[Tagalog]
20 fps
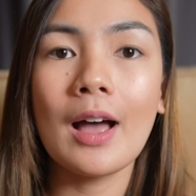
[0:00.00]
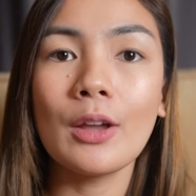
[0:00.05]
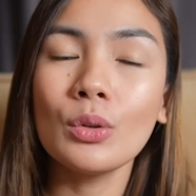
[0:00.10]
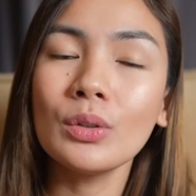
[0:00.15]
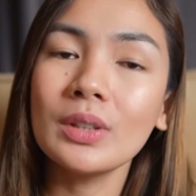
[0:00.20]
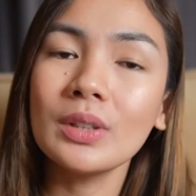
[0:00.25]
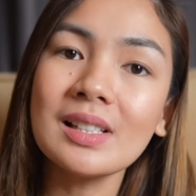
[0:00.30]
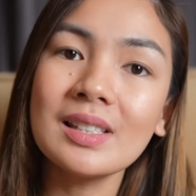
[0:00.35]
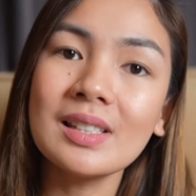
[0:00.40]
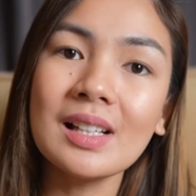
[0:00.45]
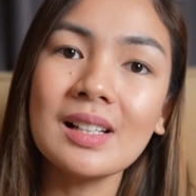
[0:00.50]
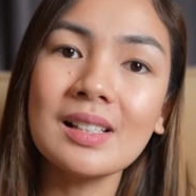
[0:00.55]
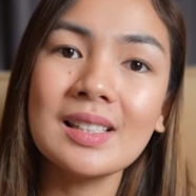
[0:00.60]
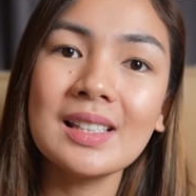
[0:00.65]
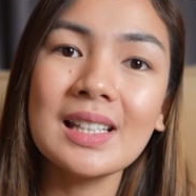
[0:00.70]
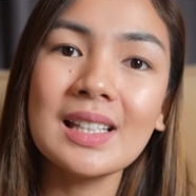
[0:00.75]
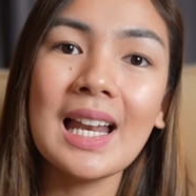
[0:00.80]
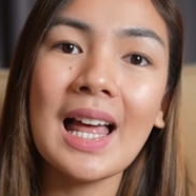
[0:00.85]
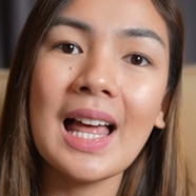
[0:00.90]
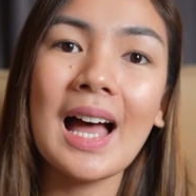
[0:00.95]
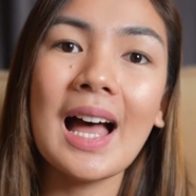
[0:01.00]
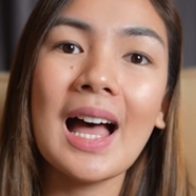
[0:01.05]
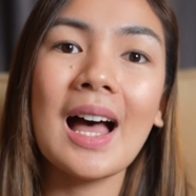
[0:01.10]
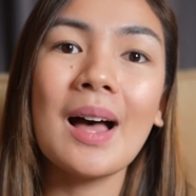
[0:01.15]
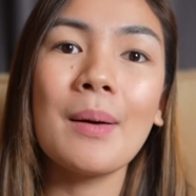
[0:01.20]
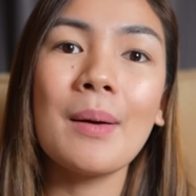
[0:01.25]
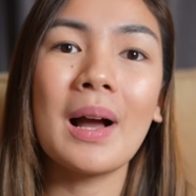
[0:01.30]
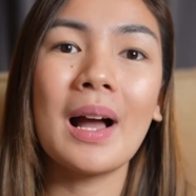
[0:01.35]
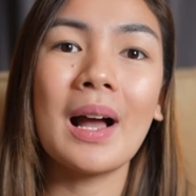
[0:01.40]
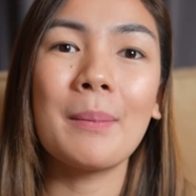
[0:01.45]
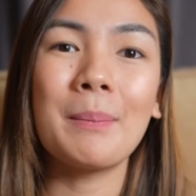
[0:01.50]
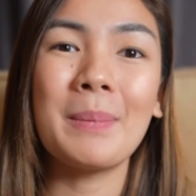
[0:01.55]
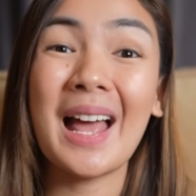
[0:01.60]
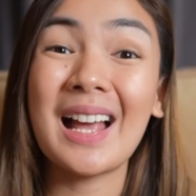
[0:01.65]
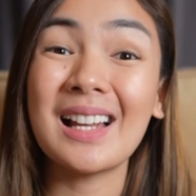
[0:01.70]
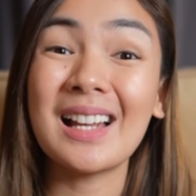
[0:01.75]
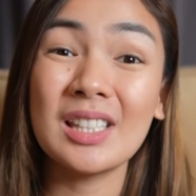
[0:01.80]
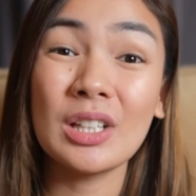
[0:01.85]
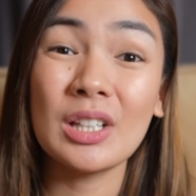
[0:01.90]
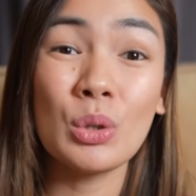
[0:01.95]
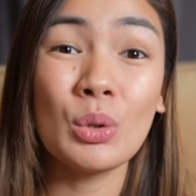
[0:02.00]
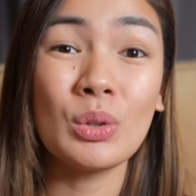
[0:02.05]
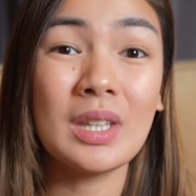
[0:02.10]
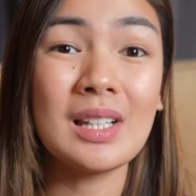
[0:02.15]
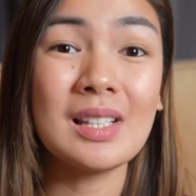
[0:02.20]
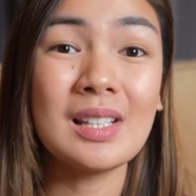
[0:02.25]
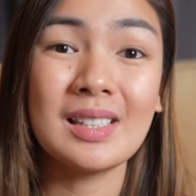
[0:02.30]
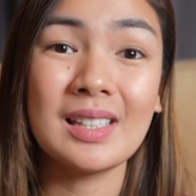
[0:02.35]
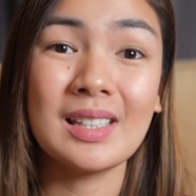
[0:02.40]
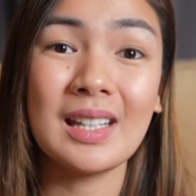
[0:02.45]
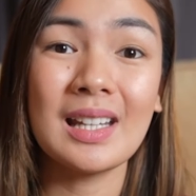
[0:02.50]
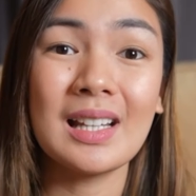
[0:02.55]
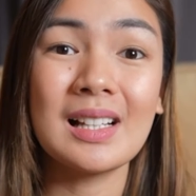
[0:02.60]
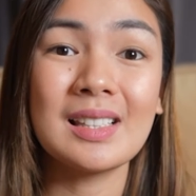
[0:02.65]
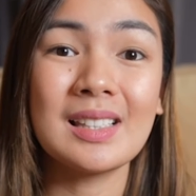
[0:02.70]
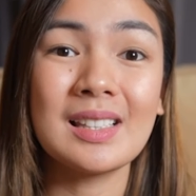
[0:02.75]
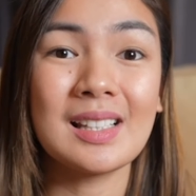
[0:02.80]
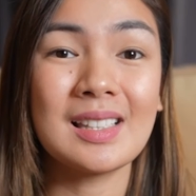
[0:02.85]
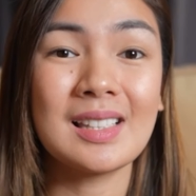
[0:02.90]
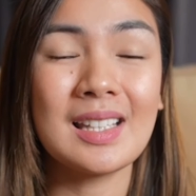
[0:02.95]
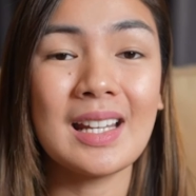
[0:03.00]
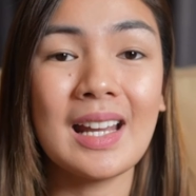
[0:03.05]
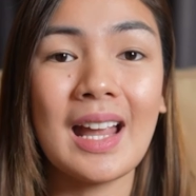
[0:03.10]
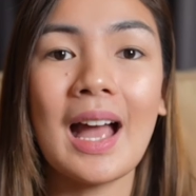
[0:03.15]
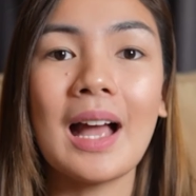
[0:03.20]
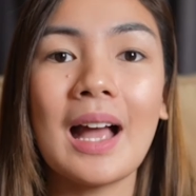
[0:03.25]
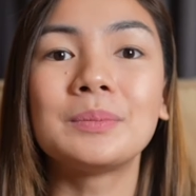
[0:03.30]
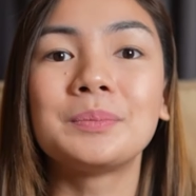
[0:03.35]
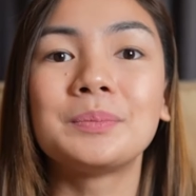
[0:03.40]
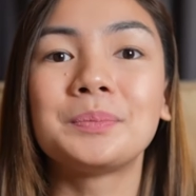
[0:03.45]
utensils nila, mga plastic utensils kasi nga